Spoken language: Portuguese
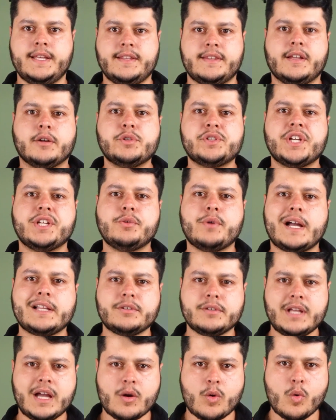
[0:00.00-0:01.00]
Então, já no
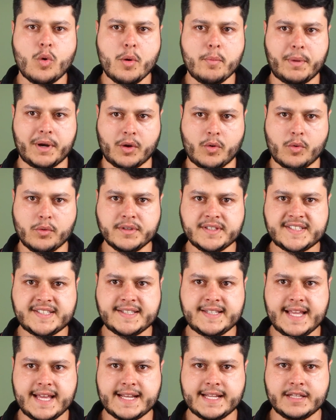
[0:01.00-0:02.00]
ato da compra,
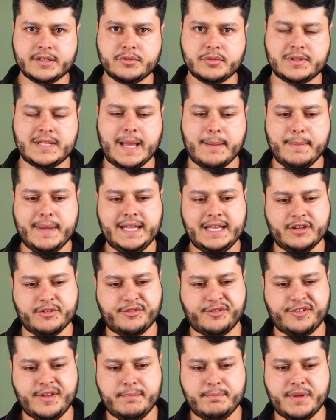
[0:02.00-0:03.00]
considerando tabela
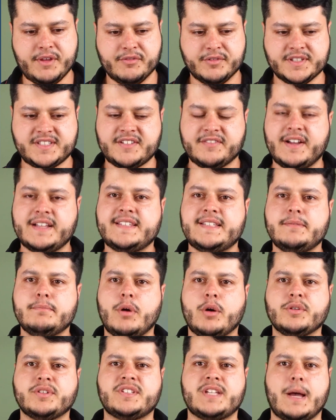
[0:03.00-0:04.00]
FIP, você vai
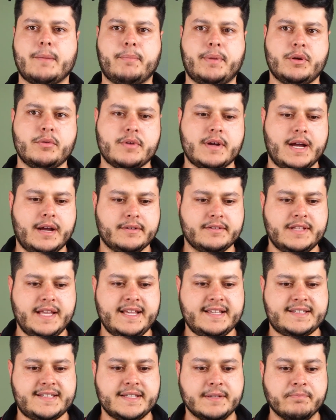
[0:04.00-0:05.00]
desembolsar para um carro
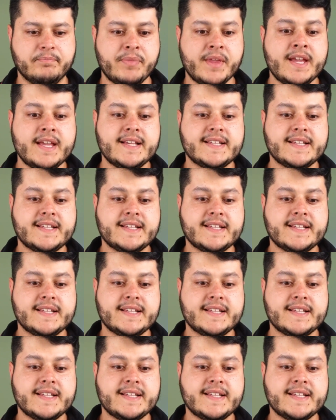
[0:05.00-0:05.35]
desse